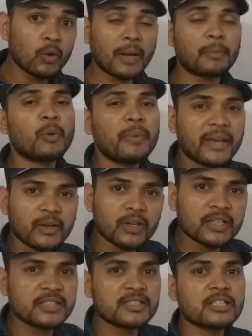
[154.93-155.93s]
और आपको मैं एक और
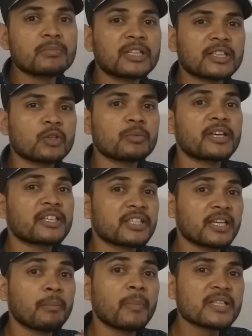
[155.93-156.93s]
अच्छी चीज़ बताता हूँ कि किसी
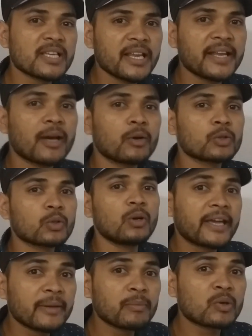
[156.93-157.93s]
के मजे लेना हो तो
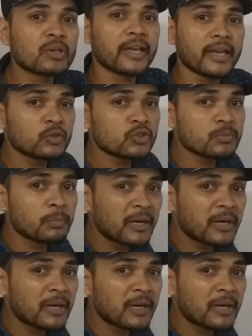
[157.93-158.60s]
कीबोर्ड के कुछ